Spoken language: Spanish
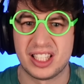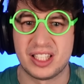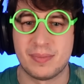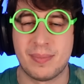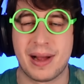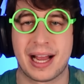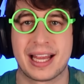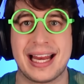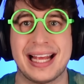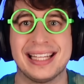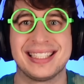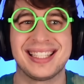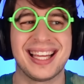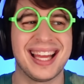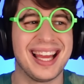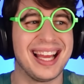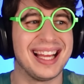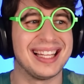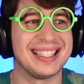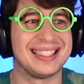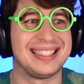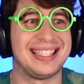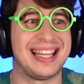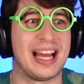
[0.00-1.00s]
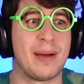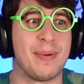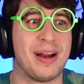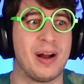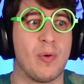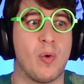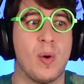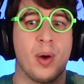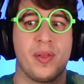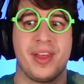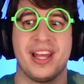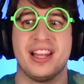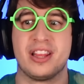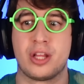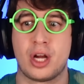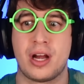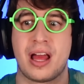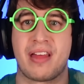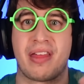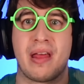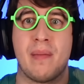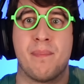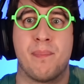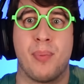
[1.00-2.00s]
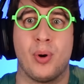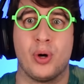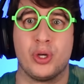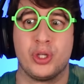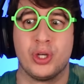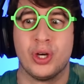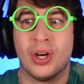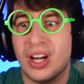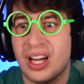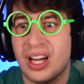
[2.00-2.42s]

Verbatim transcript: ¿Imagináis que se abre el huevo dentro y hace el pollo?